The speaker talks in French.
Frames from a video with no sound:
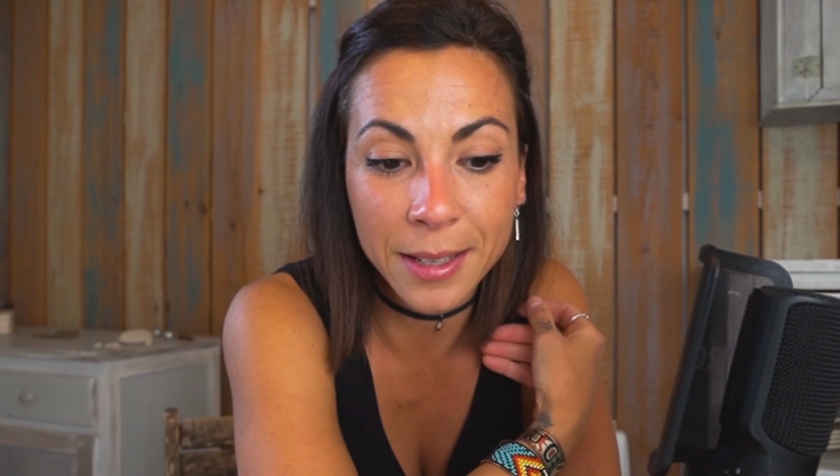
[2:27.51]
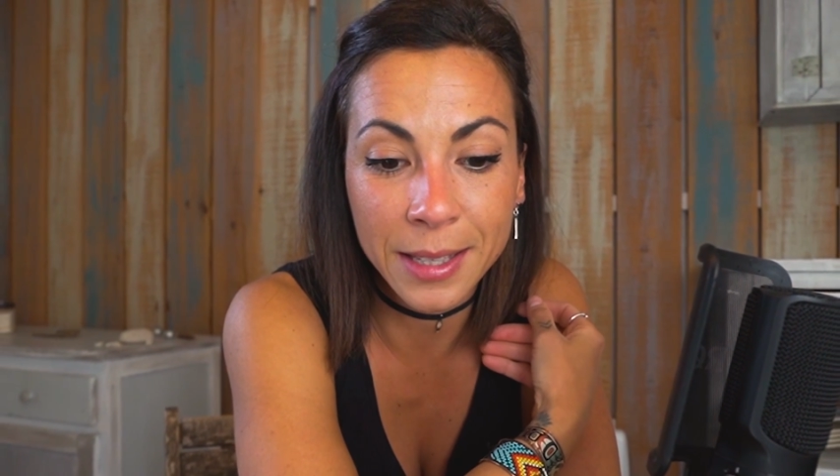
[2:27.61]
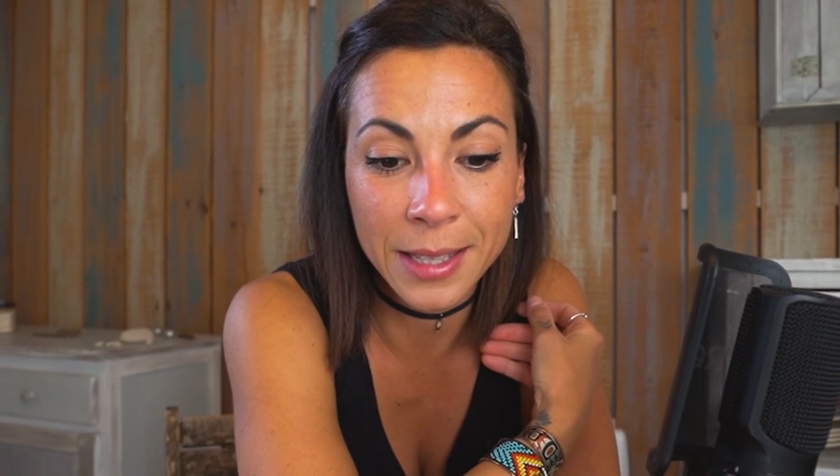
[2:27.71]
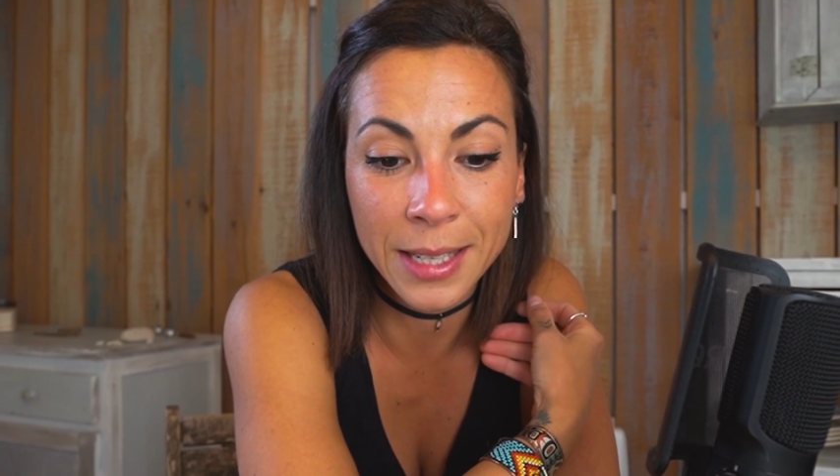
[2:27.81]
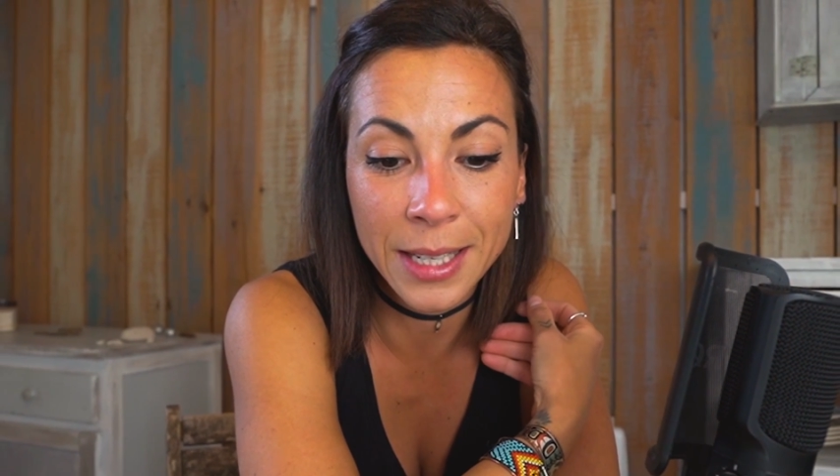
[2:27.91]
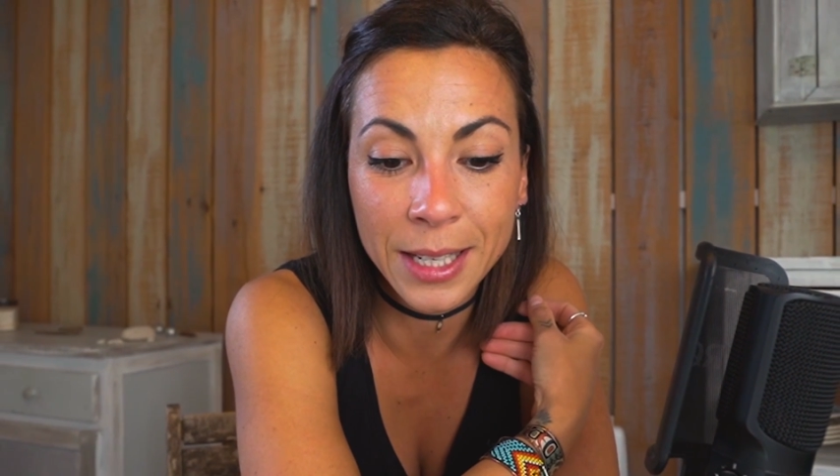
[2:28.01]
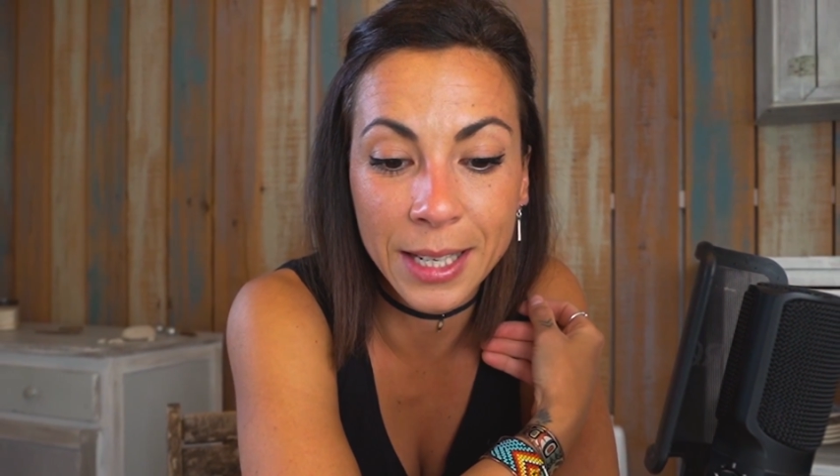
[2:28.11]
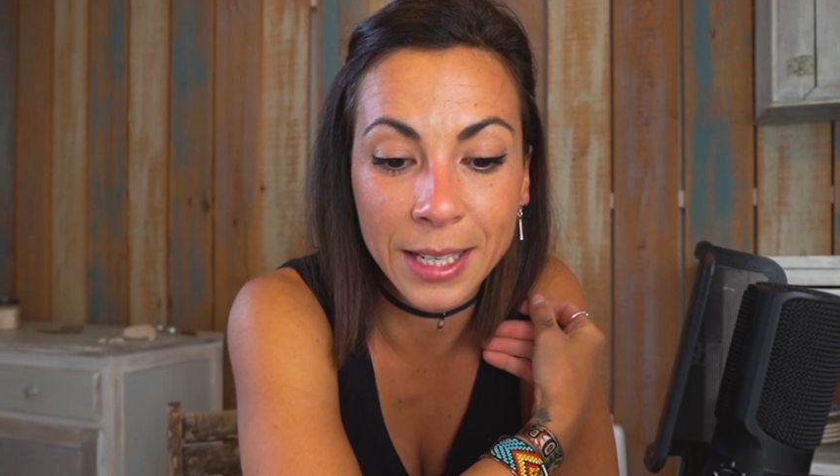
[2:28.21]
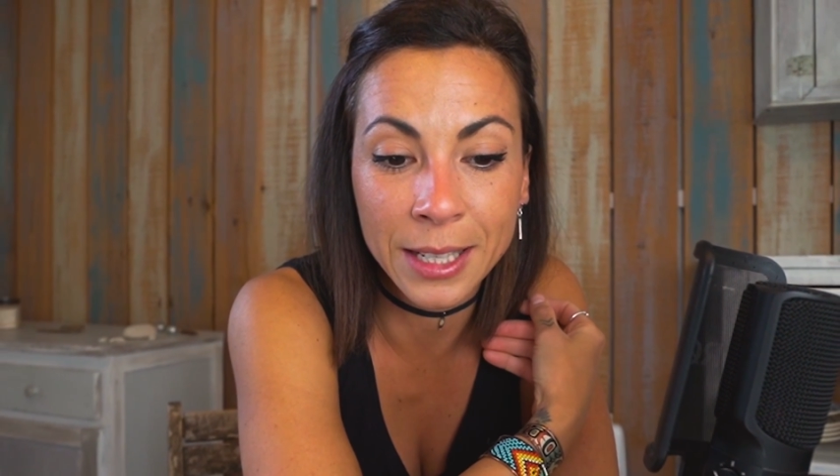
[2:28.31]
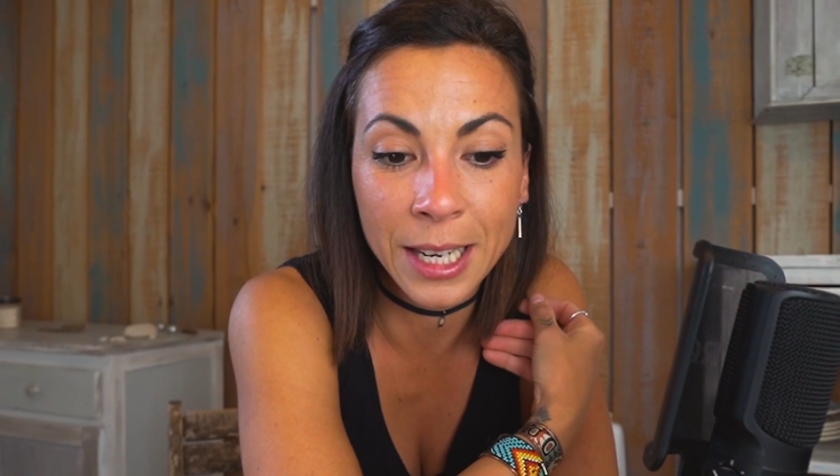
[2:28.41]
si
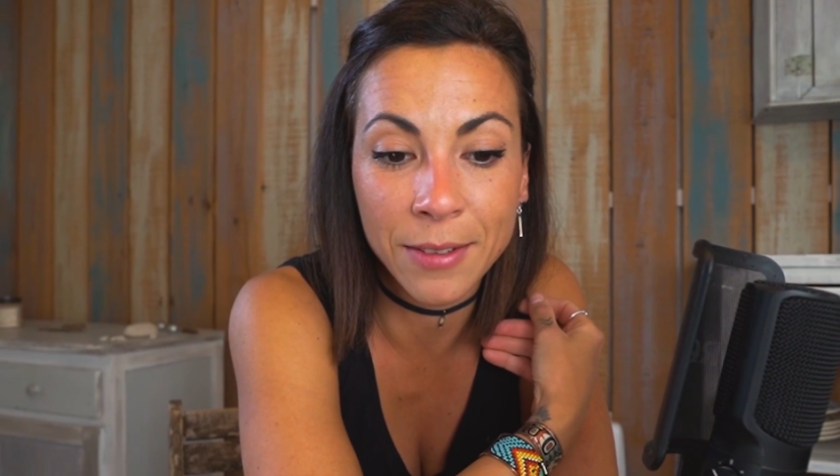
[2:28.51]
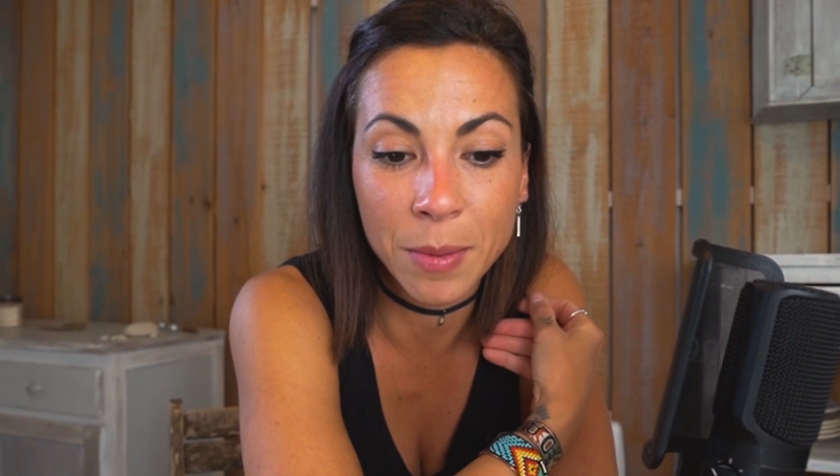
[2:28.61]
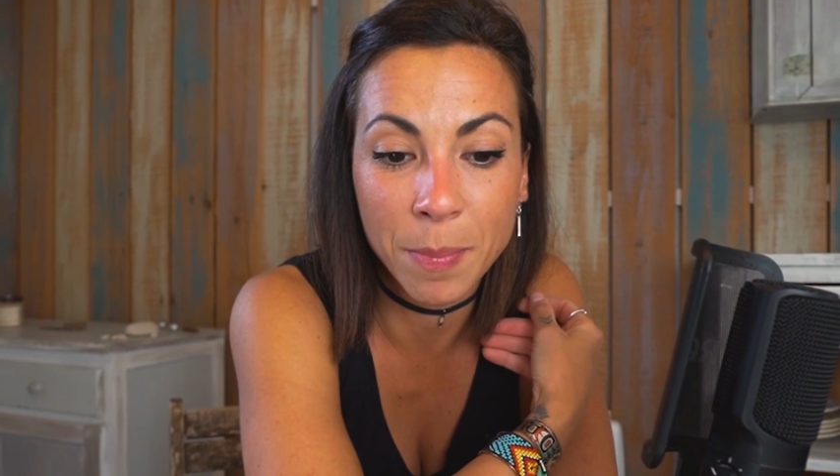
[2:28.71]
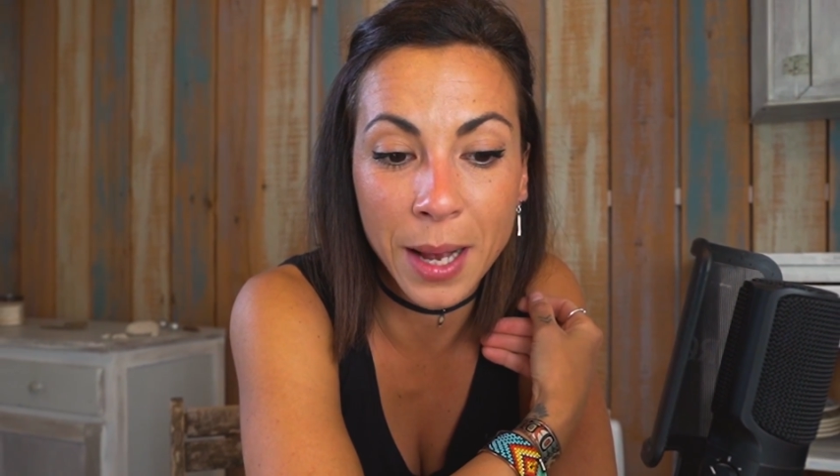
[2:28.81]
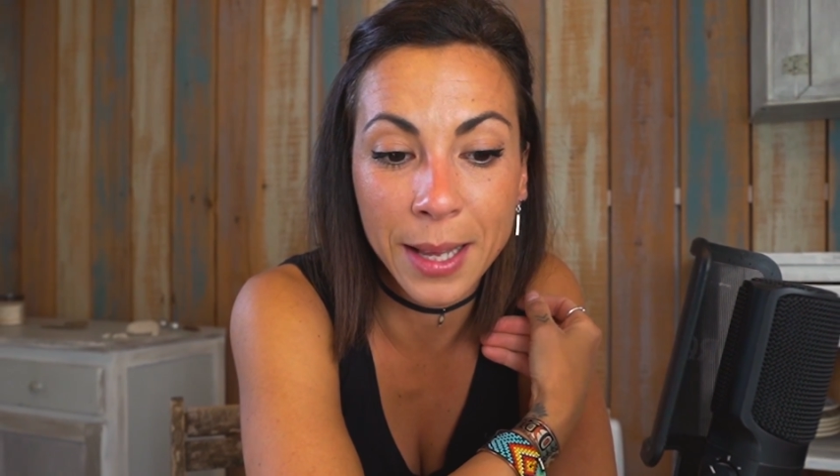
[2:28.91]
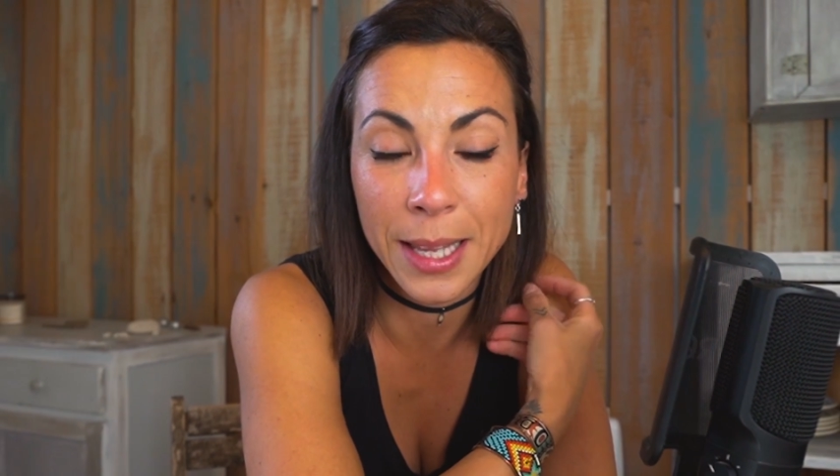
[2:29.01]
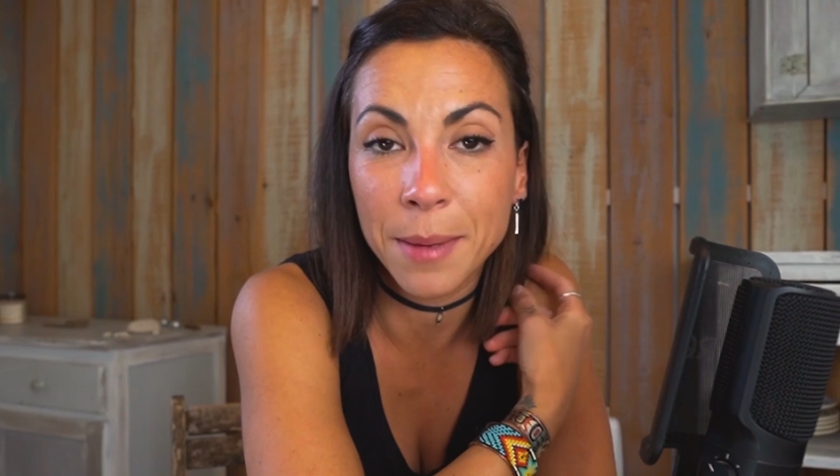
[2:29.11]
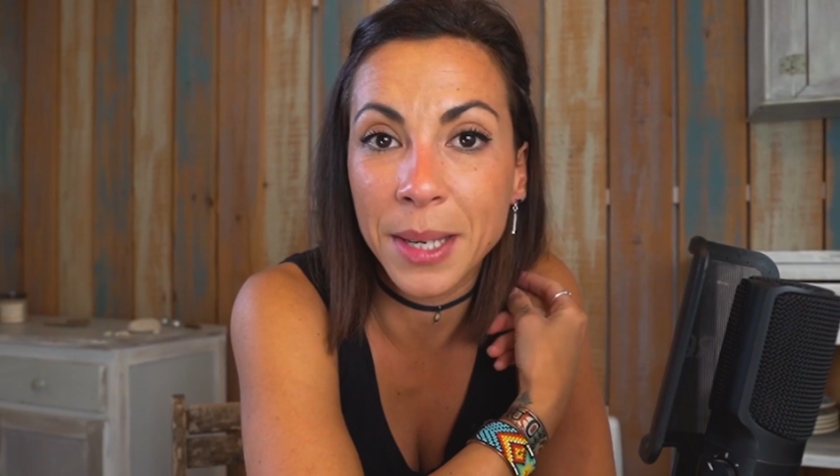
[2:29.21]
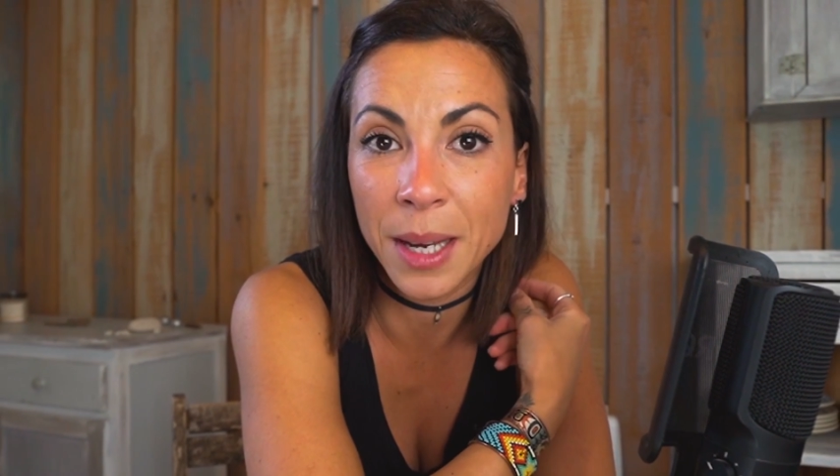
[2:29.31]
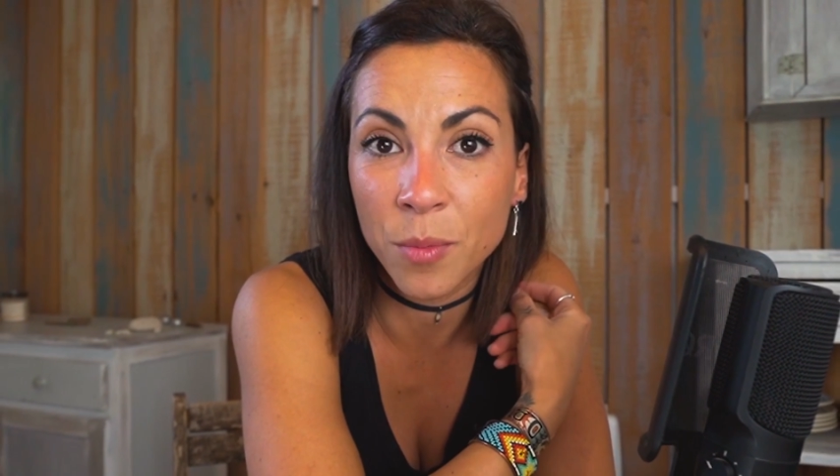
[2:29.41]
j'avais pas un
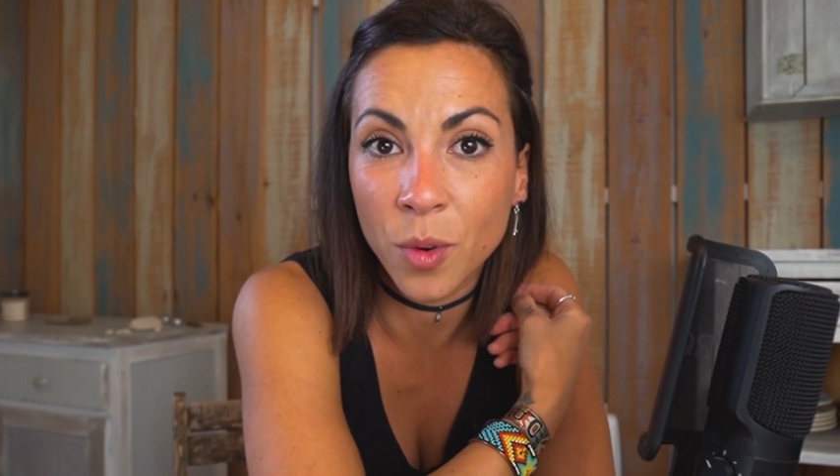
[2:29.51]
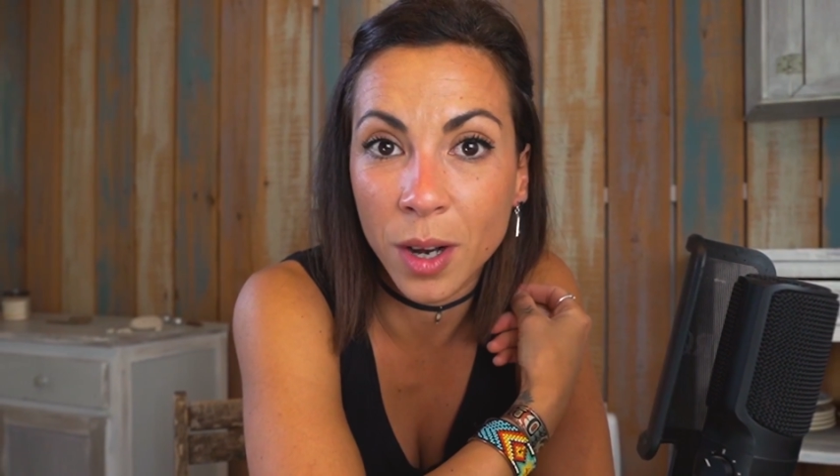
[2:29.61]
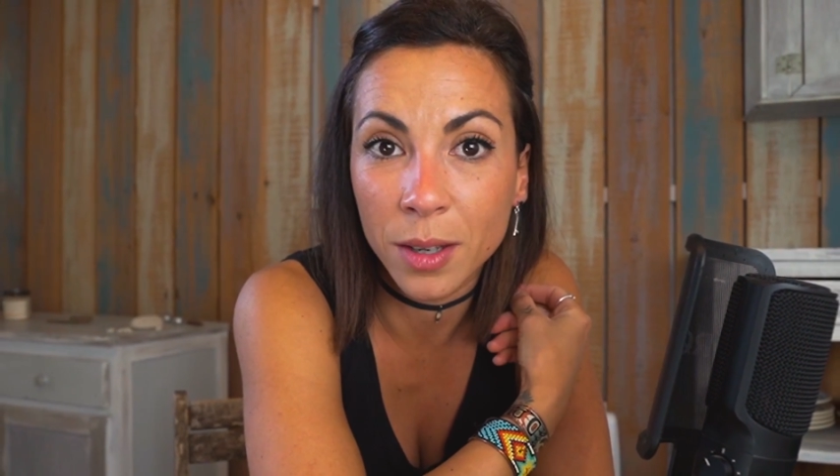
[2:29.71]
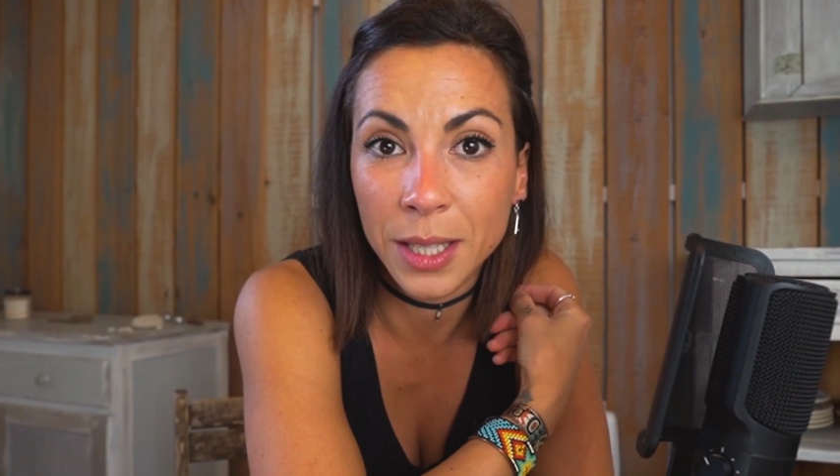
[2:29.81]
ami à moi